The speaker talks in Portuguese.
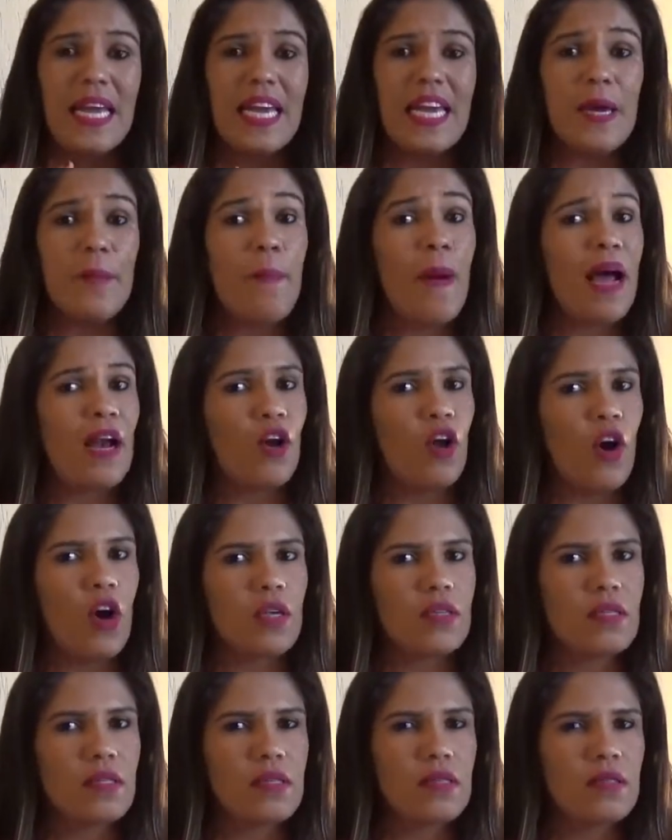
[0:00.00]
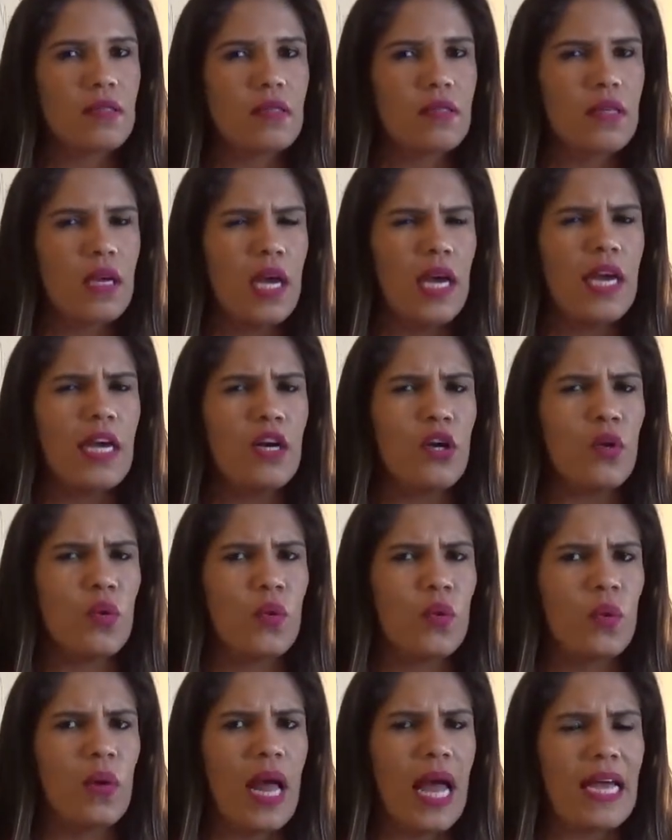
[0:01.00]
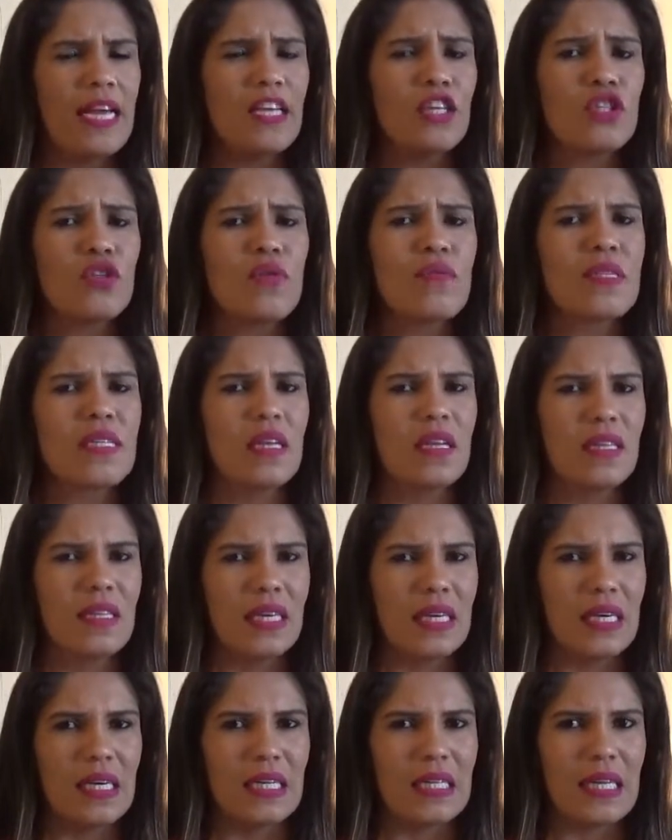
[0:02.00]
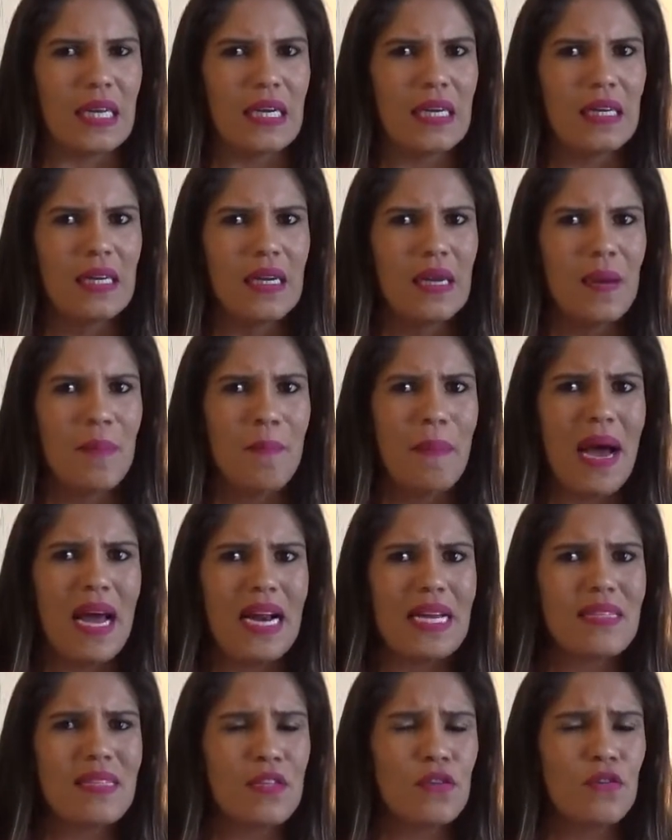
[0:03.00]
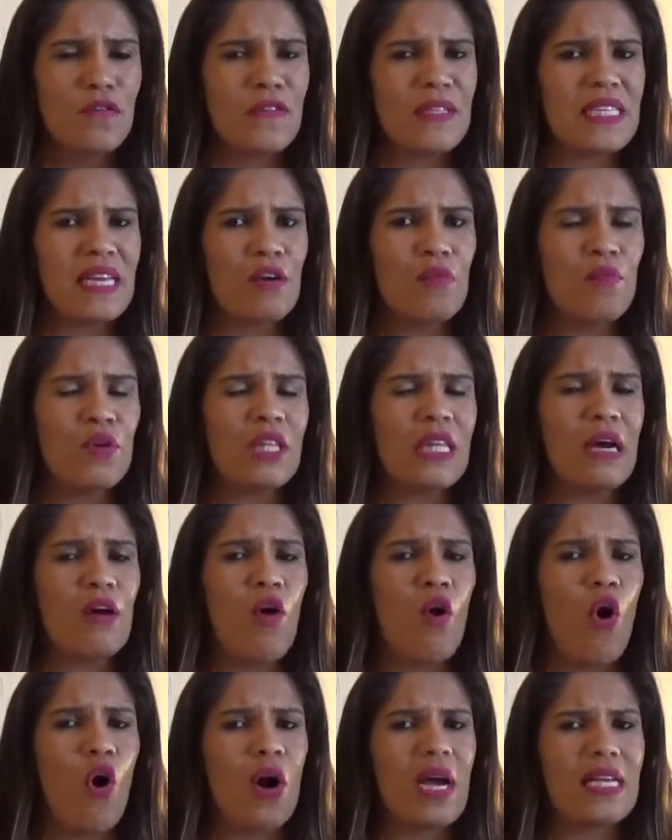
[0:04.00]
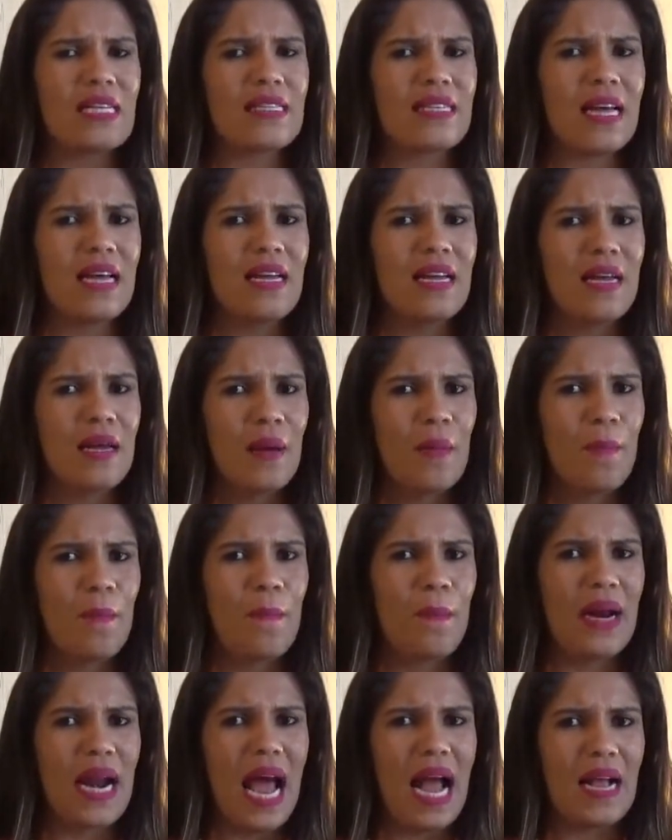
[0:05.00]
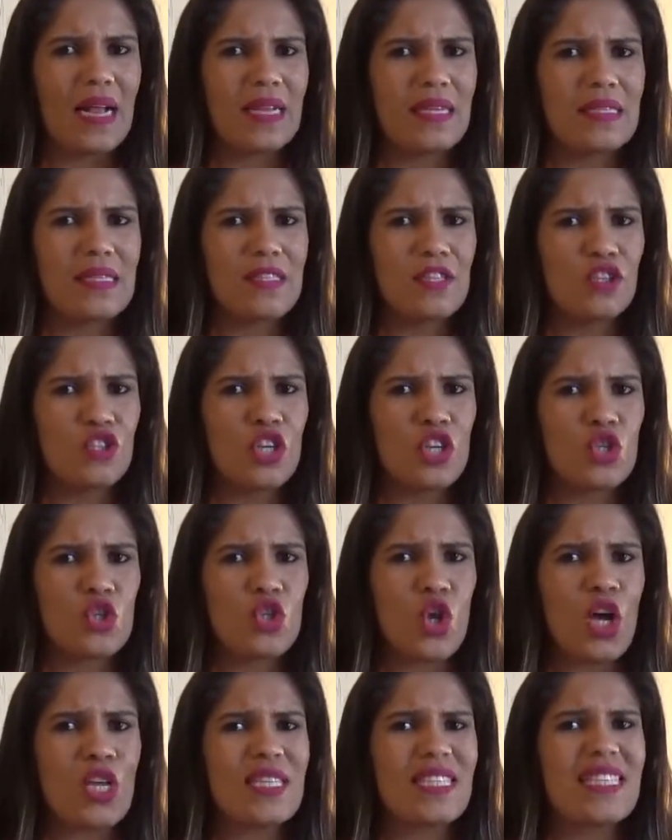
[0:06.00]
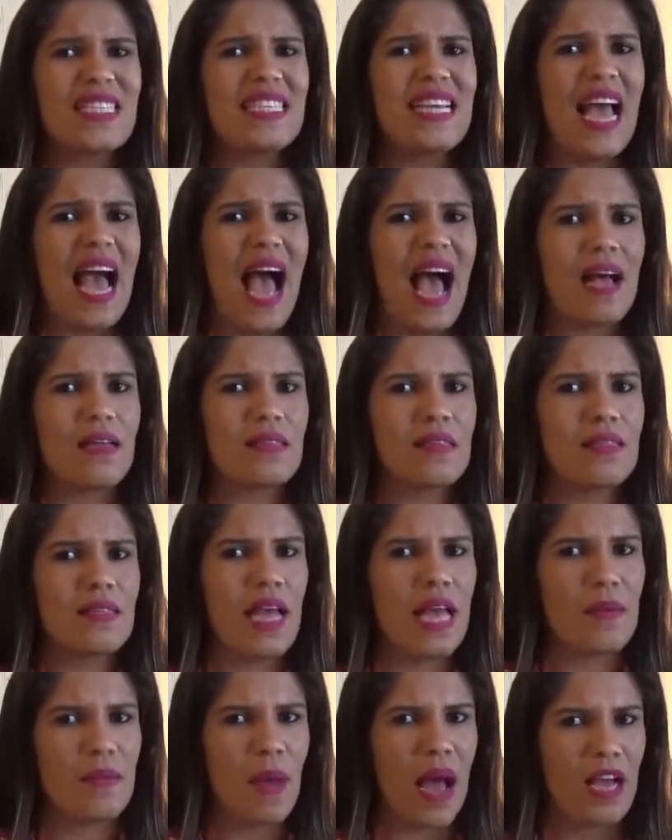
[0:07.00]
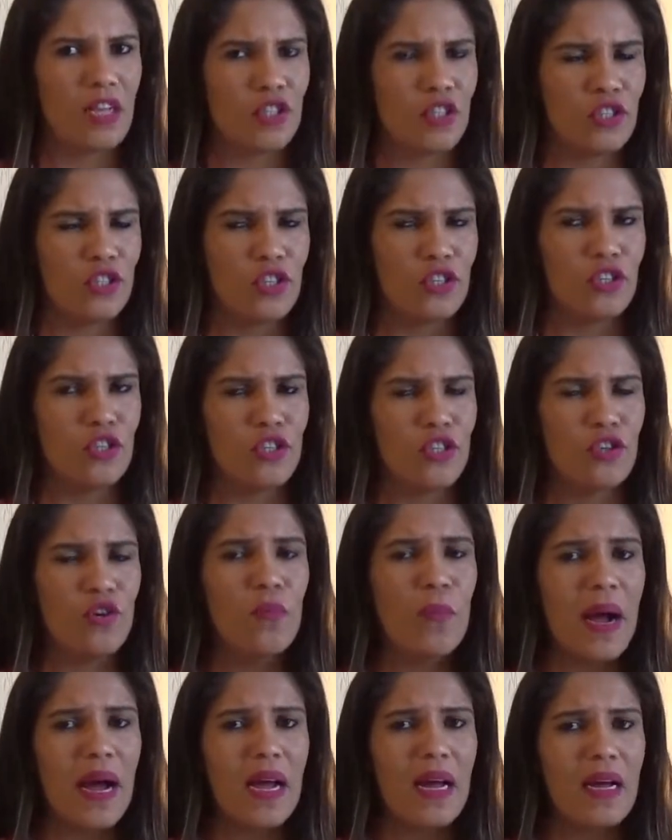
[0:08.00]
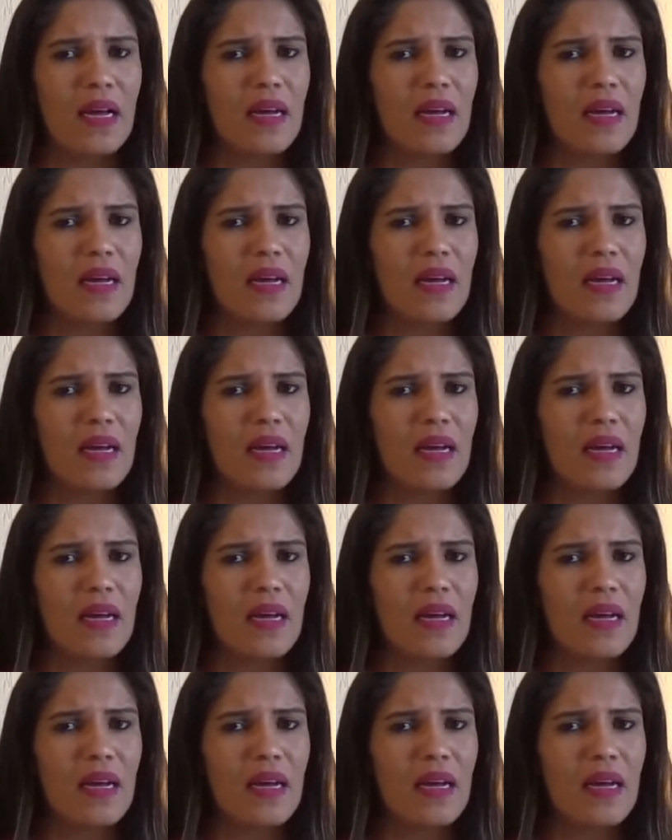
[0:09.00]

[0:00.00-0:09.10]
E Palocci, e Lula, e João Santana parece que não fizeram muita coisa para que se dissociasse a imagem de Dilma